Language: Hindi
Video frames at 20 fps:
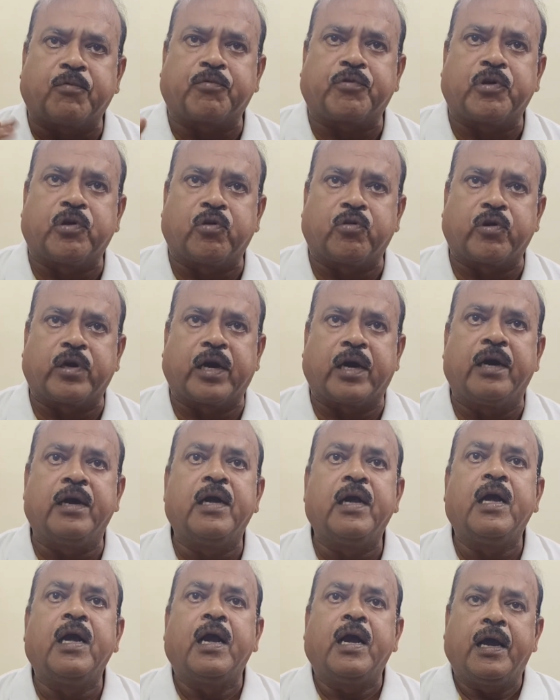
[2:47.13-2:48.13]
मुश्किल हो
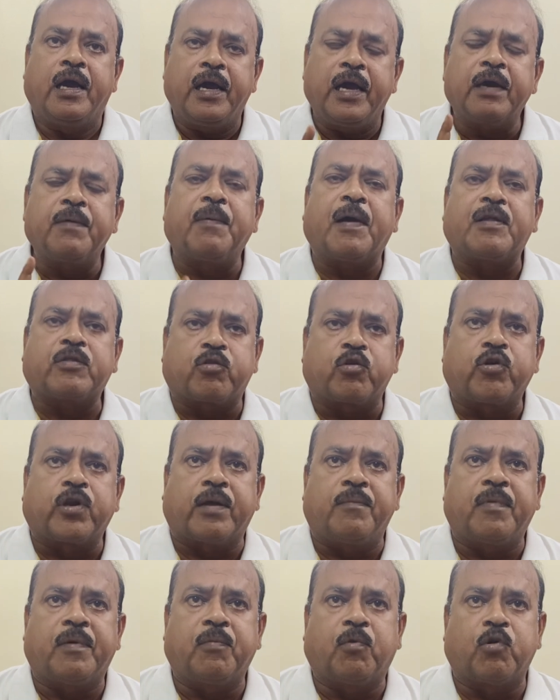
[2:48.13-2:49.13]
गया एक बात और
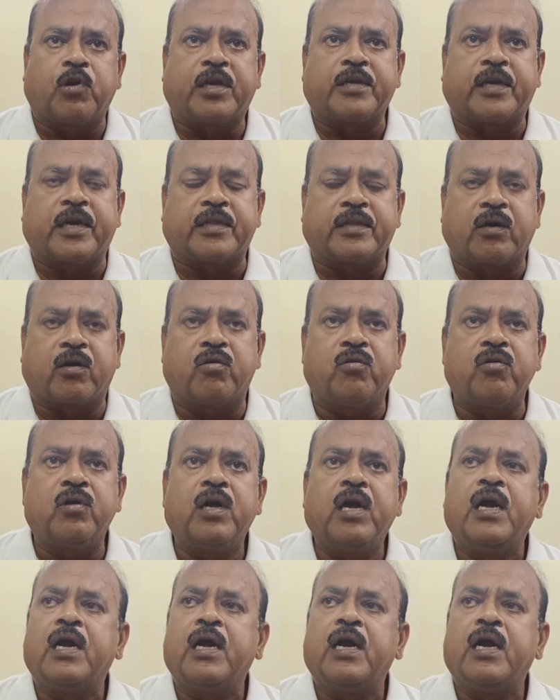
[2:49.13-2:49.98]
है मैं बोलना चाहता हूँ